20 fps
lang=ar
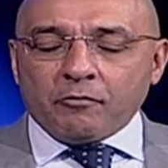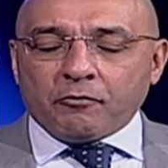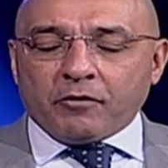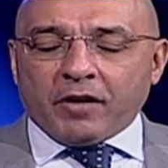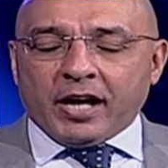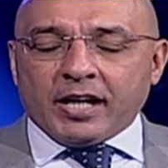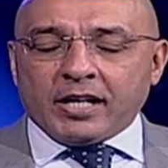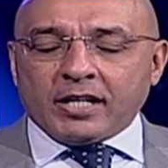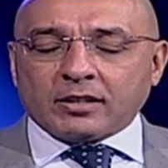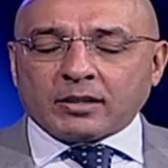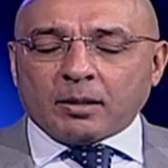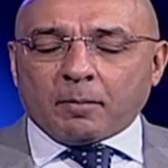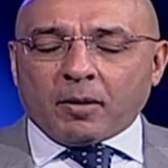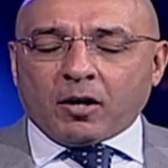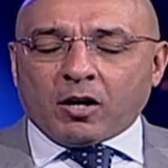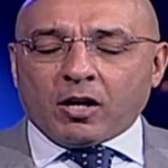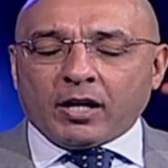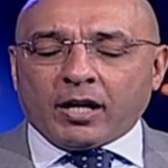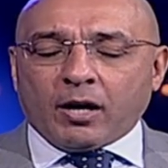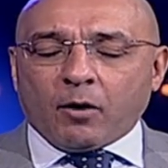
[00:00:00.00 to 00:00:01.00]
في أي
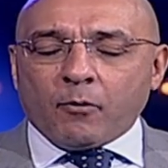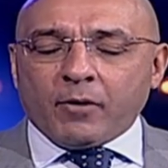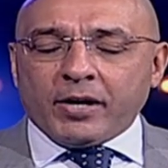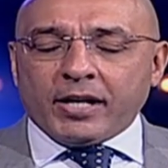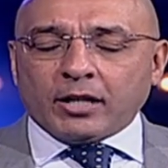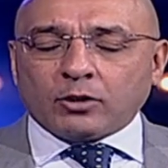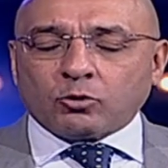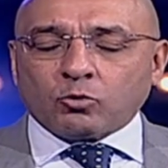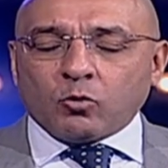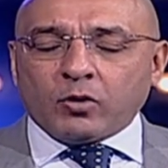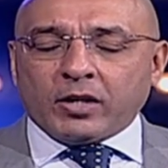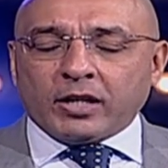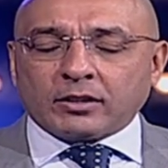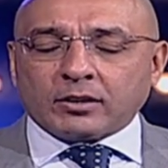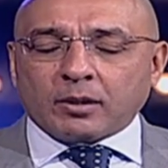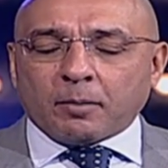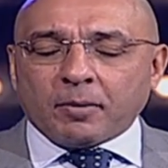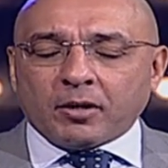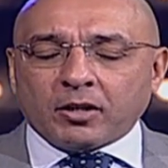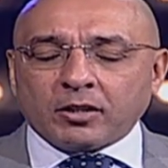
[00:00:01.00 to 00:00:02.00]
طبقة جوية توجد
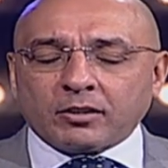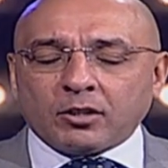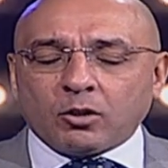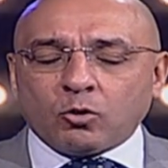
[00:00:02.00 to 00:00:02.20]
طبقة